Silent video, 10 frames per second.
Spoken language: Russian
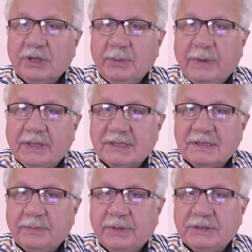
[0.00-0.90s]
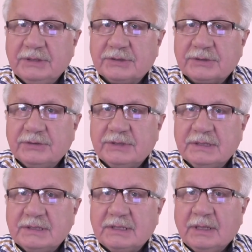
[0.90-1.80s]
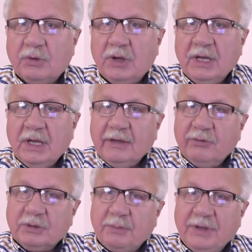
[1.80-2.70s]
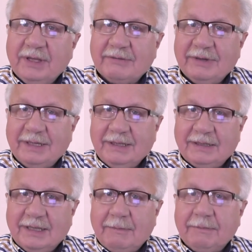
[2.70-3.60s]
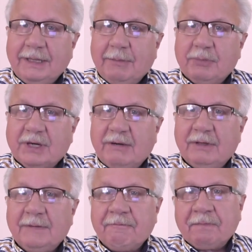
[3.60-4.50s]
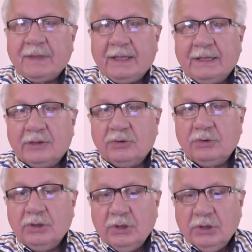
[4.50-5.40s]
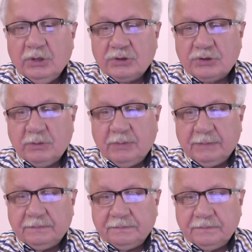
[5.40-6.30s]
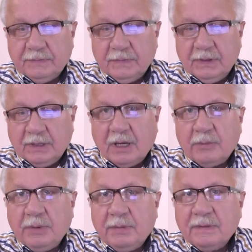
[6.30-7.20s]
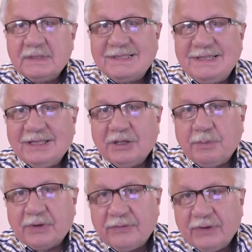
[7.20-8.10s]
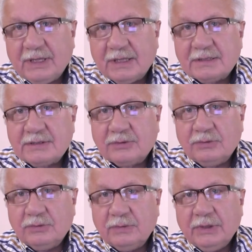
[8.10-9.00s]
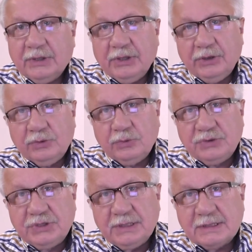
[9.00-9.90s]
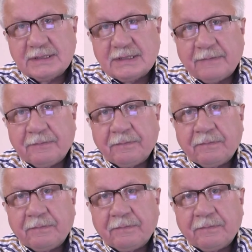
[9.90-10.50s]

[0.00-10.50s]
и парасимпатическую систему. И вот первый этап направлен на то, чтобы как бы сделать профилактику и научиться